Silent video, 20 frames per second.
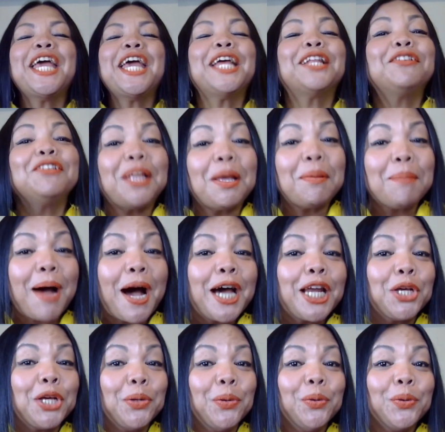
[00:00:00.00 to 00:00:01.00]
Itu tema
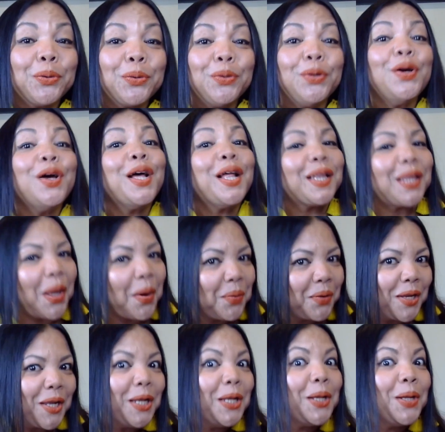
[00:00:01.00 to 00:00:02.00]
Hari Guru
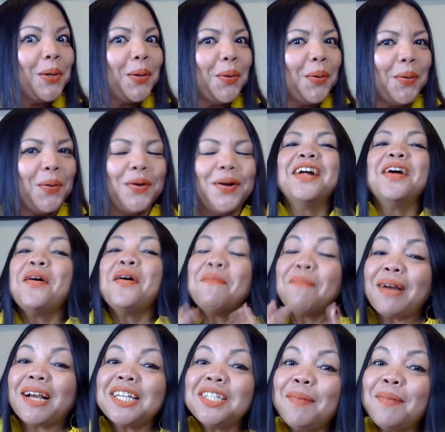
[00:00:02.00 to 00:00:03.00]
tahun ini loh.
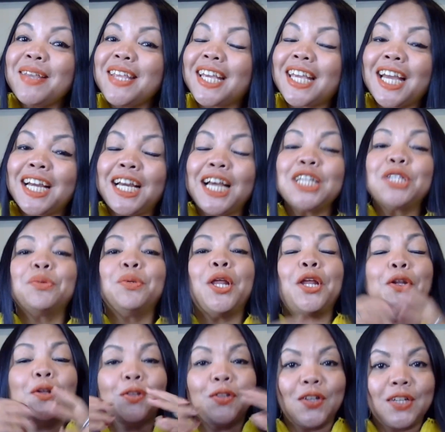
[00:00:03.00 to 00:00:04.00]
Makasih banyak ya guys
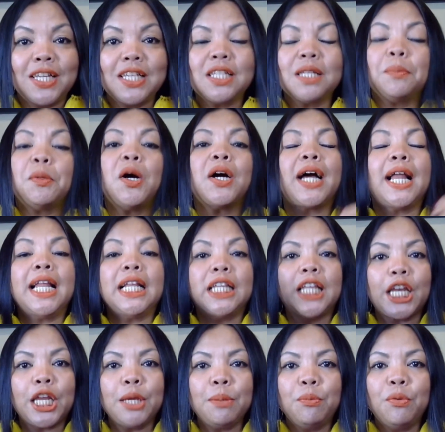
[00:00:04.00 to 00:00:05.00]
udah nontonin, semoga
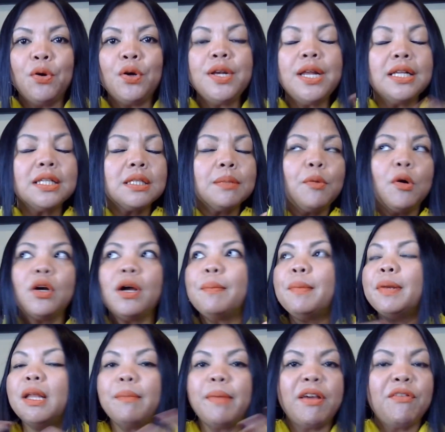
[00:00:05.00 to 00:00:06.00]
kalian terhibur dan semoga
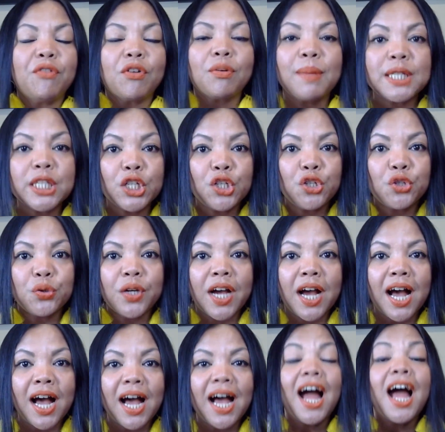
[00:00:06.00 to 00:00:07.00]
menambah informasi
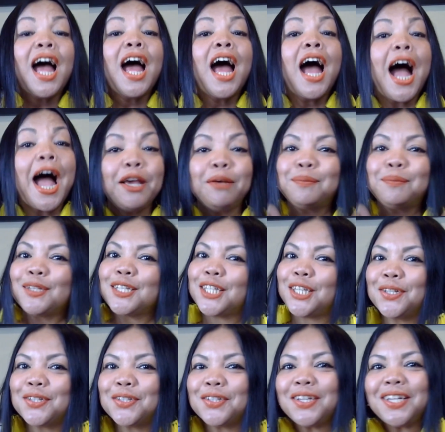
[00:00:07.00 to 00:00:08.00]
juga. I hope to
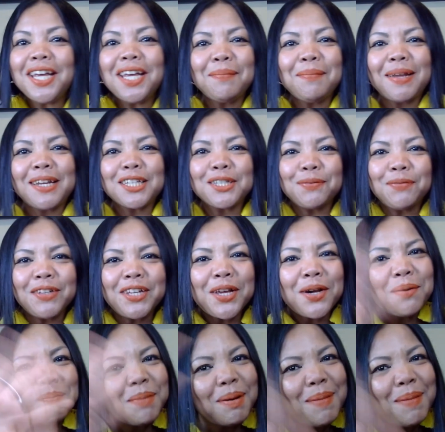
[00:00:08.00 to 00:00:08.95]
see you soon in my next video.